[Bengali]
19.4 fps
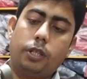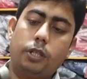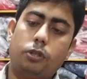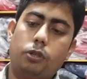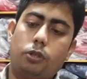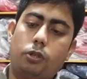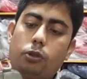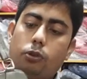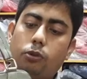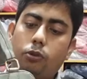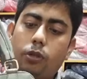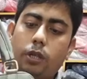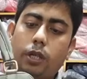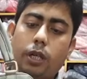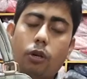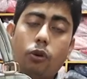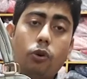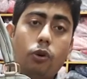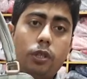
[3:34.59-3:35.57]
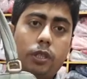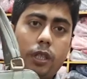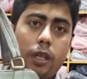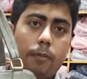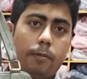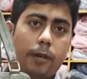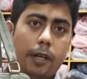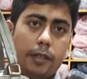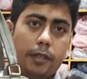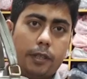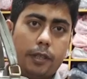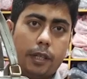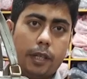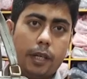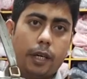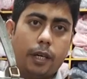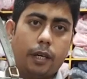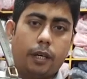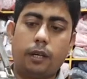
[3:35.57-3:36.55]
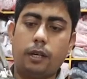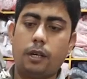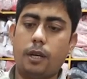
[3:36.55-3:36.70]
তিনশো সত্তর টাকা পাঁচটা কালার হবে হ্যাঁ